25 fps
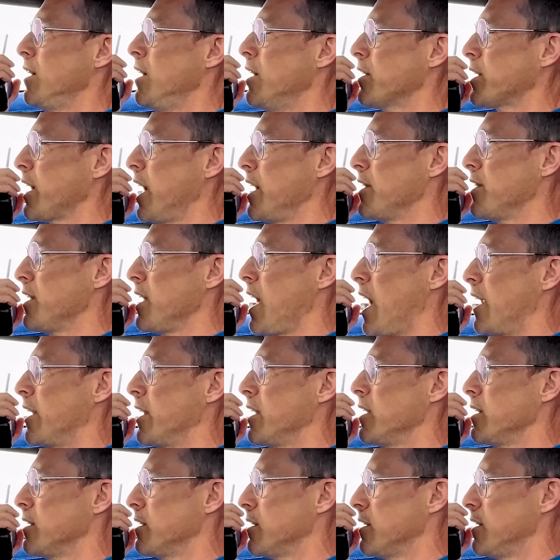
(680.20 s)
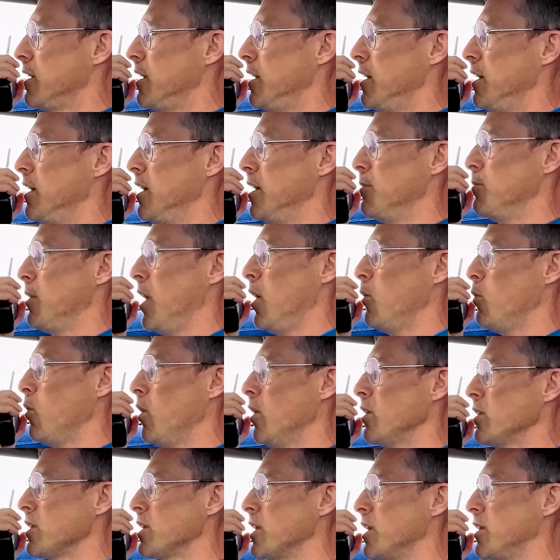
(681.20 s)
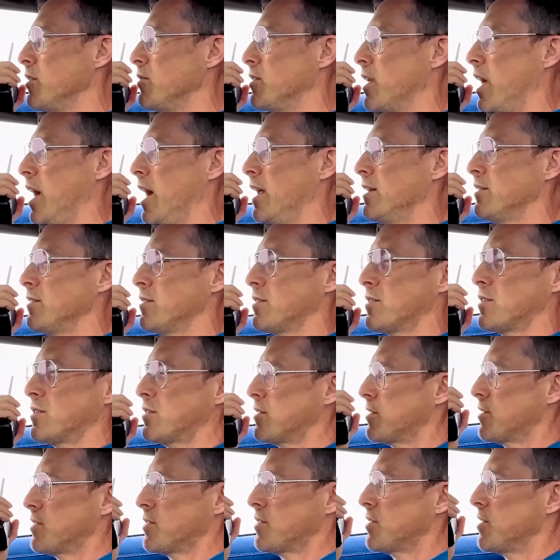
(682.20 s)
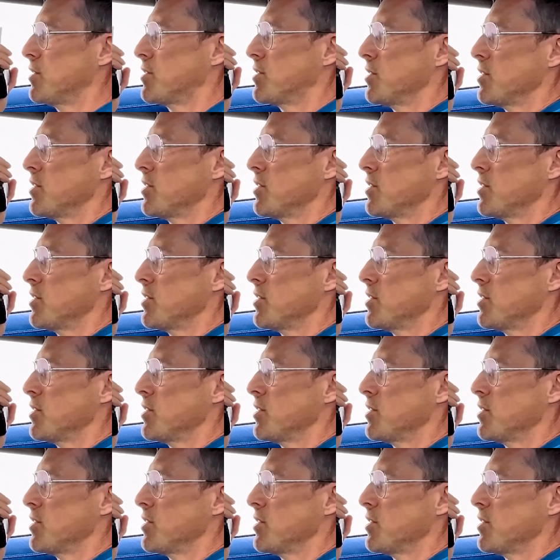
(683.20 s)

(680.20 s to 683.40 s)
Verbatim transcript: Ok, Yanni, entonces quiero que